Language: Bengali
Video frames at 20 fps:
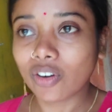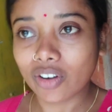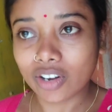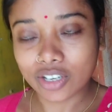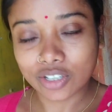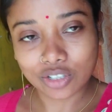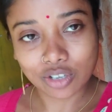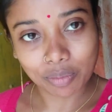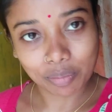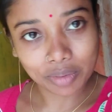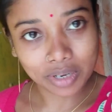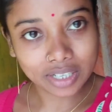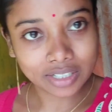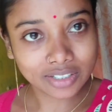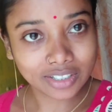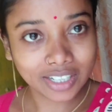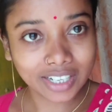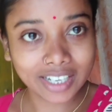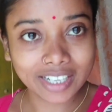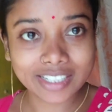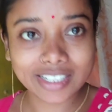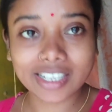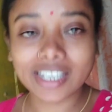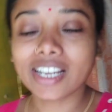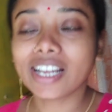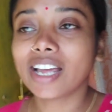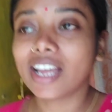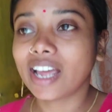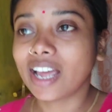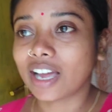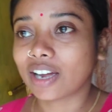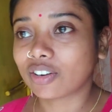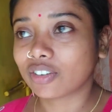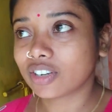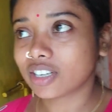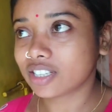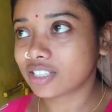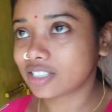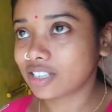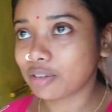ঘরের সব কাজ হয়ে গেছে
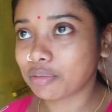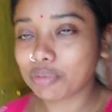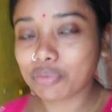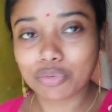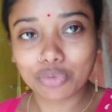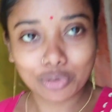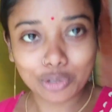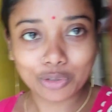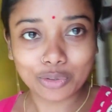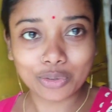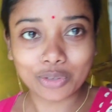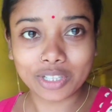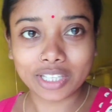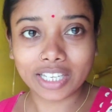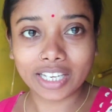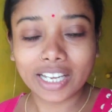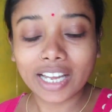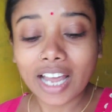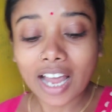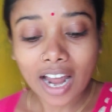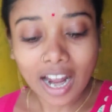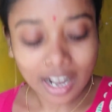এখন এসছি আমি ফুল তুলতে